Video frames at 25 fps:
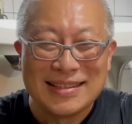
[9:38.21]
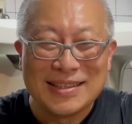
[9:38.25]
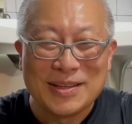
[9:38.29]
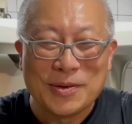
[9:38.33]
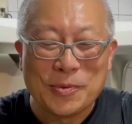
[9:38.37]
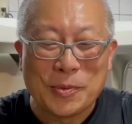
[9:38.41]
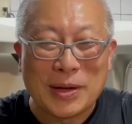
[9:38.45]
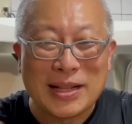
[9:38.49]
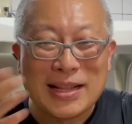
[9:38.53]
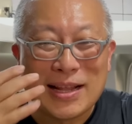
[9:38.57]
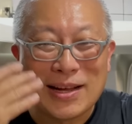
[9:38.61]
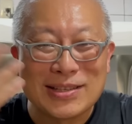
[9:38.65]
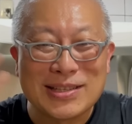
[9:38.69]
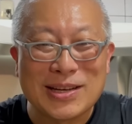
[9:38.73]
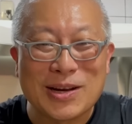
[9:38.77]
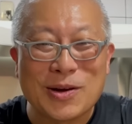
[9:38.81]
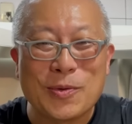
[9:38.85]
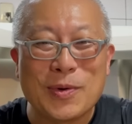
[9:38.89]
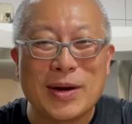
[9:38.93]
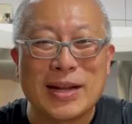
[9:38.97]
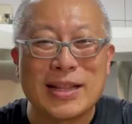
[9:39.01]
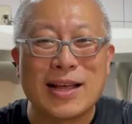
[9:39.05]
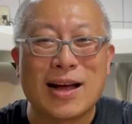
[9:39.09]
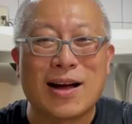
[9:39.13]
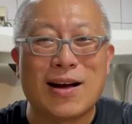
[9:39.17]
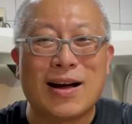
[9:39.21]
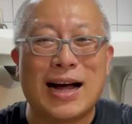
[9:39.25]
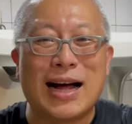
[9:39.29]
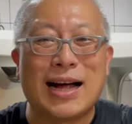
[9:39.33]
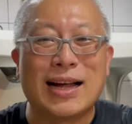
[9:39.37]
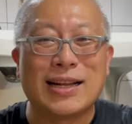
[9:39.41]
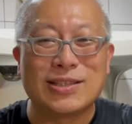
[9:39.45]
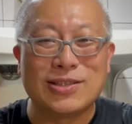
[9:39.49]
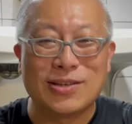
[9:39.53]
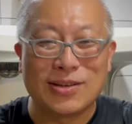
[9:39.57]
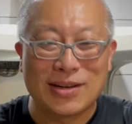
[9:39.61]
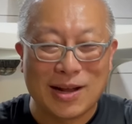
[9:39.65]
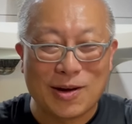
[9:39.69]
闻到这个味道啊，
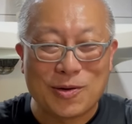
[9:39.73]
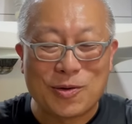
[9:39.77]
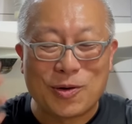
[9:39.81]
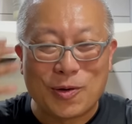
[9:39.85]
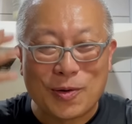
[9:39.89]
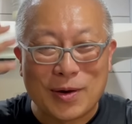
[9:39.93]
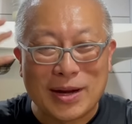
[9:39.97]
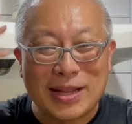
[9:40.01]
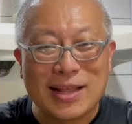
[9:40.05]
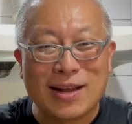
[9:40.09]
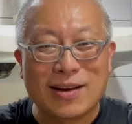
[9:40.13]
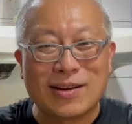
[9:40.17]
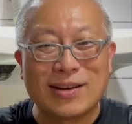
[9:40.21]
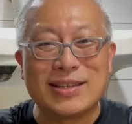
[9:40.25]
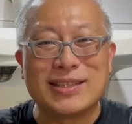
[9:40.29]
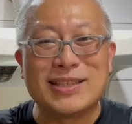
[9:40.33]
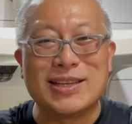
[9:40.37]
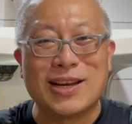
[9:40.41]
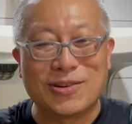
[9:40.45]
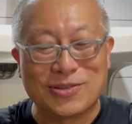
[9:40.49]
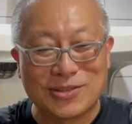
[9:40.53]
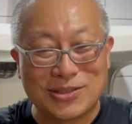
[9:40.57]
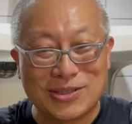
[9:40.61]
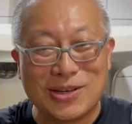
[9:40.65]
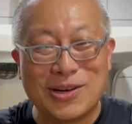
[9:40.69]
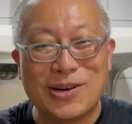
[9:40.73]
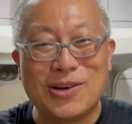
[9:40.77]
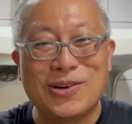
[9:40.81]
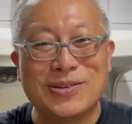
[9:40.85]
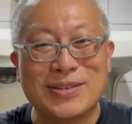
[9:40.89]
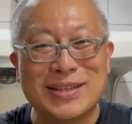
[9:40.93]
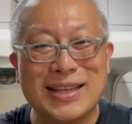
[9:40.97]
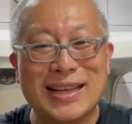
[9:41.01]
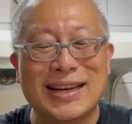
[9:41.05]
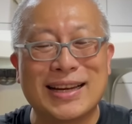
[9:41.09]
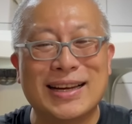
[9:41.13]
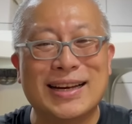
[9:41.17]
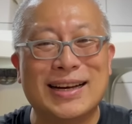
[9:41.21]
就让我回到了小时候
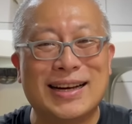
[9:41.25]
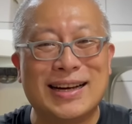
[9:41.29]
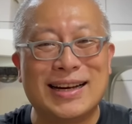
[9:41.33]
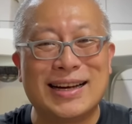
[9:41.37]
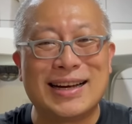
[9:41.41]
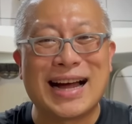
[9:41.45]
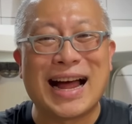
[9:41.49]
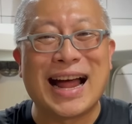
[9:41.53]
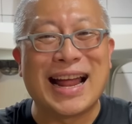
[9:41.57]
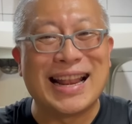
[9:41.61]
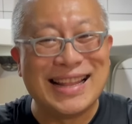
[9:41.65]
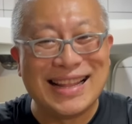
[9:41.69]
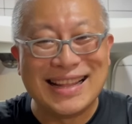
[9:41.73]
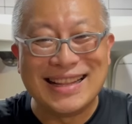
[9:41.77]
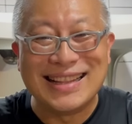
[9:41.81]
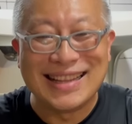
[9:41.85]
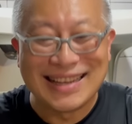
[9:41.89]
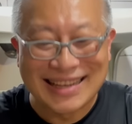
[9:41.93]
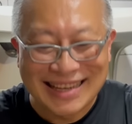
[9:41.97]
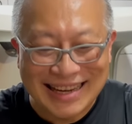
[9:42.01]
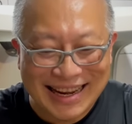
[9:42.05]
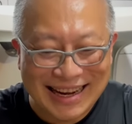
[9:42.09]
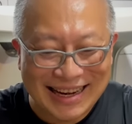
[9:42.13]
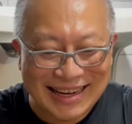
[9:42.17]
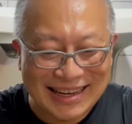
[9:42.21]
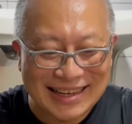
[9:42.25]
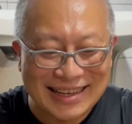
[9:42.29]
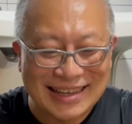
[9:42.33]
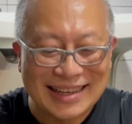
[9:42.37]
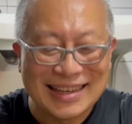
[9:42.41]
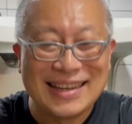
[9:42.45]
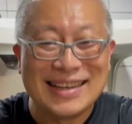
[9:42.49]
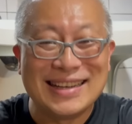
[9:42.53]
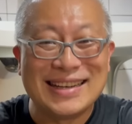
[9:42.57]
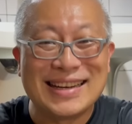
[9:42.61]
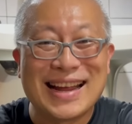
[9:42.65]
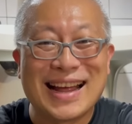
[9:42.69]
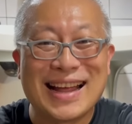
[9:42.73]
那个寒冷的夜里。
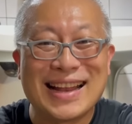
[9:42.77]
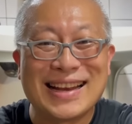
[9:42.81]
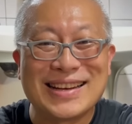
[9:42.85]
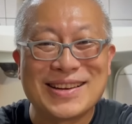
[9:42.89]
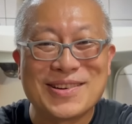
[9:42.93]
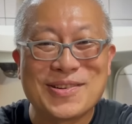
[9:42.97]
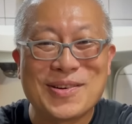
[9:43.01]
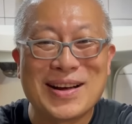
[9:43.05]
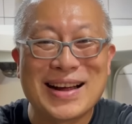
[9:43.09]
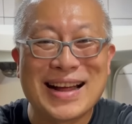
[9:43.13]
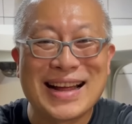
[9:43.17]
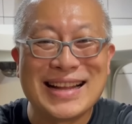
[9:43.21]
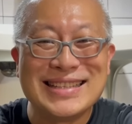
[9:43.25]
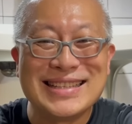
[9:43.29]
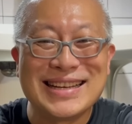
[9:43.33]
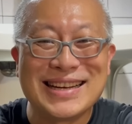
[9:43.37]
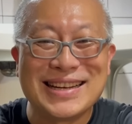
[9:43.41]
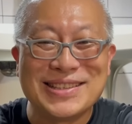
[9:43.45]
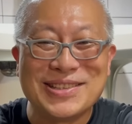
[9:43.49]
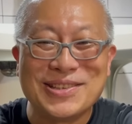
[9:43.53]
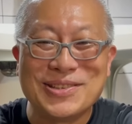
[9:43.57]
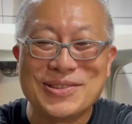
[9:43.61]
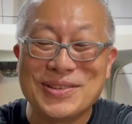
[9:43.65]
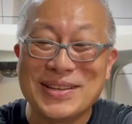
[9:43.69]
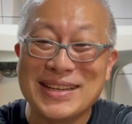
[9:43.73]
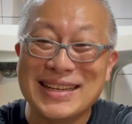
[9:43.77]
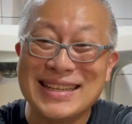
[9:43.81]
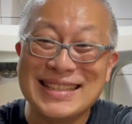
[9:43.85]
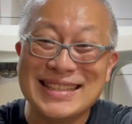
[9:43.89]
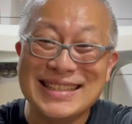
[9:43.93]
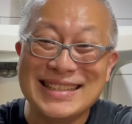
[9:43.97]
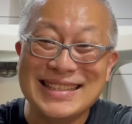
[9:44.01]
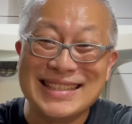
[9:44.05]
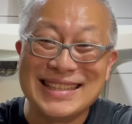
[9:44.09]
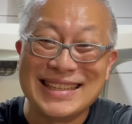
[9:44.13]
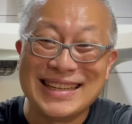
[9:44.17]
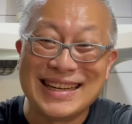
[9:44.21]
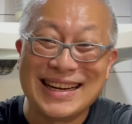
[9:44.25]
你看，光看这个就觉得
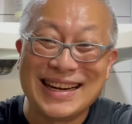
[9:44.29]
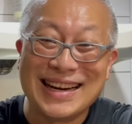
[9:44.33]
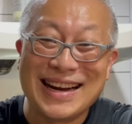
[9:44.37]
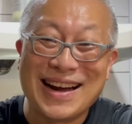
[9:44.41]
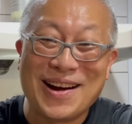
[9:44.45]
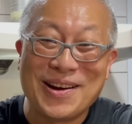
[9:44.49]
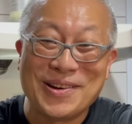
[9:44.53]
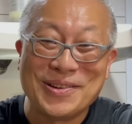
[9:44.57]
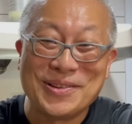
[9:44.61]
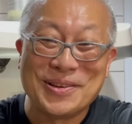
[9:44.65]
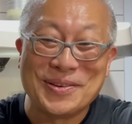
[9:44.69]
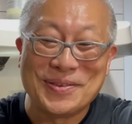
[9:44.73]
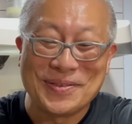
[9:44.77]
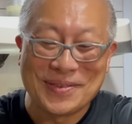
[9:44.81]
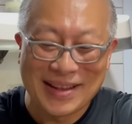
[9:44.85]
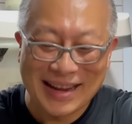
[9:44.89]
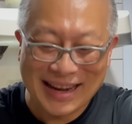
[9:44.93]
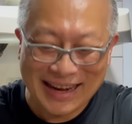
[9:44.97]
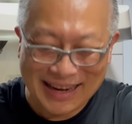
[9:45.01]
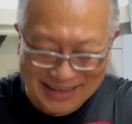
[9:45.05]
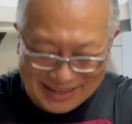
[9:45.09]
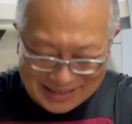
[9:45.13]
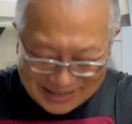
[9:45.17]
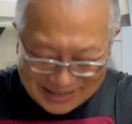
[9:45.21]
心情很好，对不对？